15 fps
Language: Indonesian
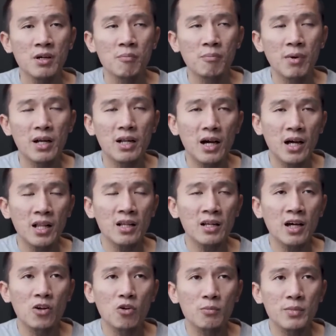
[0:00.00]

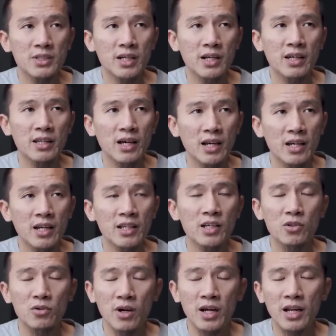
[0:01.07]
Padahal kalau misalnya kita lihat
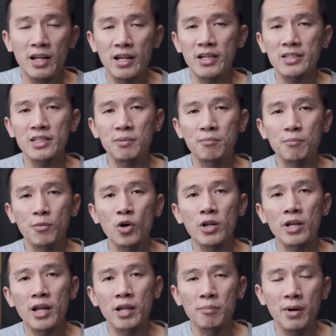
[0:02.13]
itu kan adalah
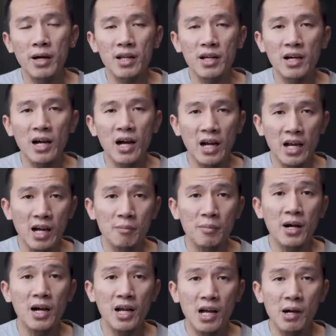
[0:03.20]
simbol daripada
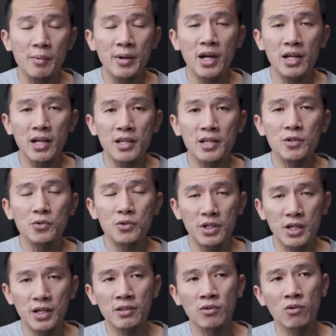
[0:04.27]
agama-agama yang ada di
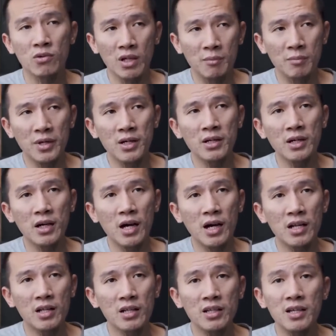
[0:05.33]
dunia. Terutama
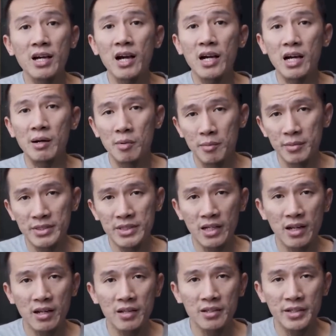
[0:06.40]
ada tiga agama
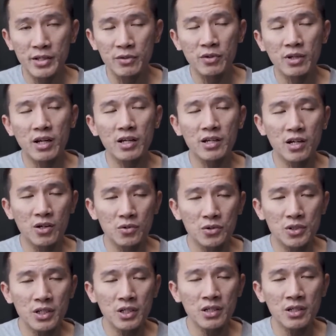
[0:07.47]
besar, yaitu adalah
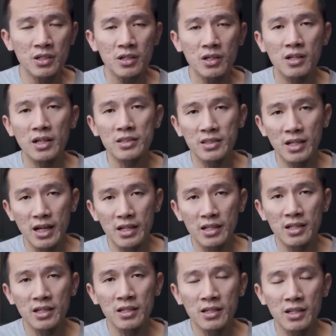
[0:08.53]
Yahudi,
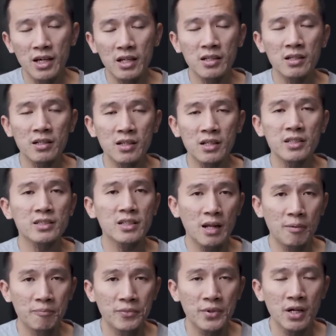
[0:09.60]
Nasrani, dan
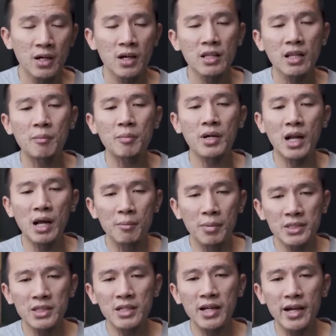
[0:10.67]
Islam. Tapi
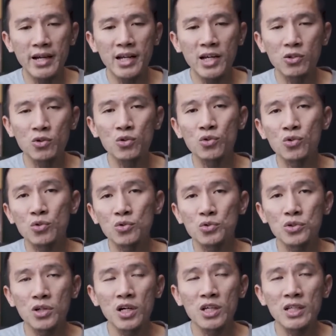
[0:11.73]
kenapa sih daerah itu
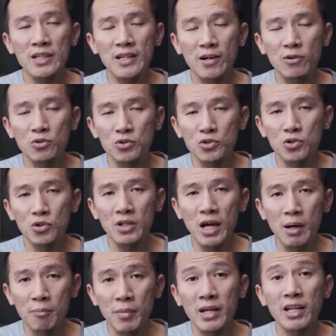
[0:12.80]
kun eh, tidak
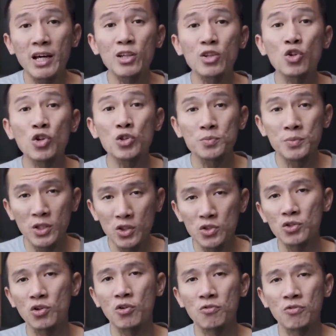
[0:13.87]
kunjung damai dan
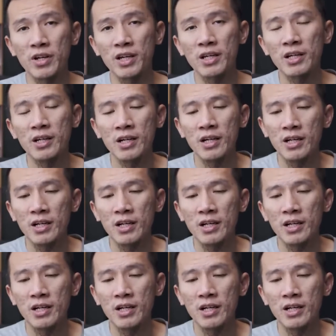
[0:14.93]
terus-menerus konflik?